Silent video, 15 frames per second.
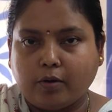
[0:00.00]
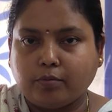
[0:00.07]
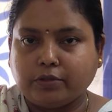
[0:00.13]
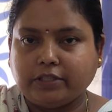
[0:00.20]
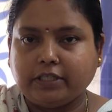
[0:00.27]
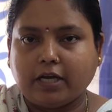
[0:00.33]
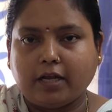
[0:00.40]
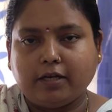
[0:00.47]
লবণ
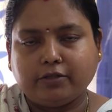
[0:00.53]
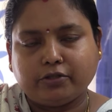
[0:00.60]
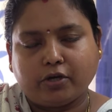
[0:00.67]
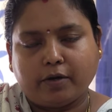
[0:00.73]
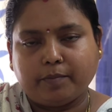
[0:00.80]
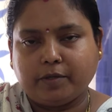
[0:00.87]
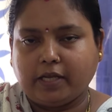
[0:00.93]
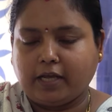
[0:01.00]
জাল
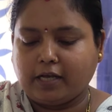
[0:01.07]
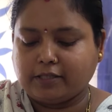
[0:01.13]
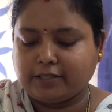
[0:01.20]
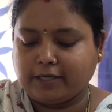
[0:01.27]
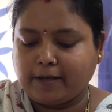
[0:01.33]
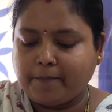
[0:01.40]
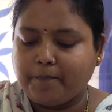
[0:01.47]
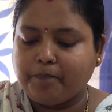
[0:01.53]
সব ঠিক
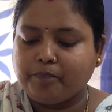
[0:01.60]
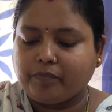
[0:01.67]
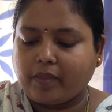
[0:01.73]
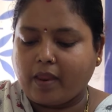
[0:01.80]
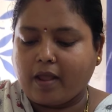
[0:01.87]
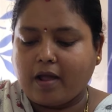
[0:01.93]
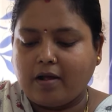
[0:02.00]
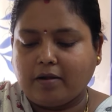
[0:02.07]
আছে
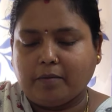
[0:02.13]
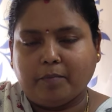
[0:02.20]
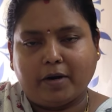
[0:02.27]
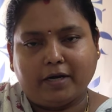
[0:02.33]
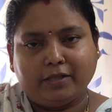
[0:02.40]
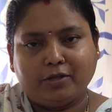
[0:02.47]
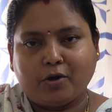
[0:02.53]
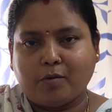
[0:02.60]

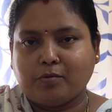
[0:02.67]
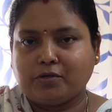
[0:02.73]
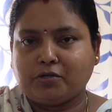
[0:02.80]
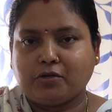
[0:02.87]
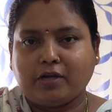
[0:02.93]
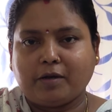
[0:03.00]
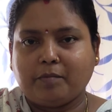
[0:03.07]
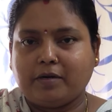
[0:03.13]
বাড়িতে
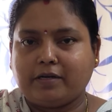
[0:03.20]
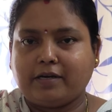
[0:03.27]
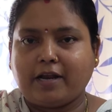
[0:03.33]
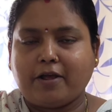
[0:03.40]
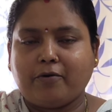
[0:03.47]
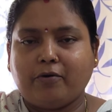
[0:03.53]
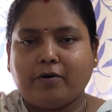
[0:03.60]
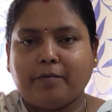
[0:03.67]
অবশ্যই একবার
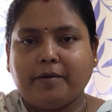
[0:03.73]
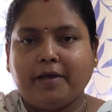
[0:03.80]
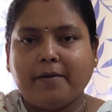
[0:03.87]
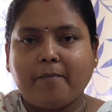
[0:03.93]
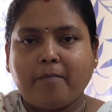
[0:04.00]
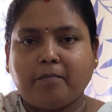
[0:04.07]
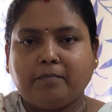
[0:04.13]
ট্রাই করবে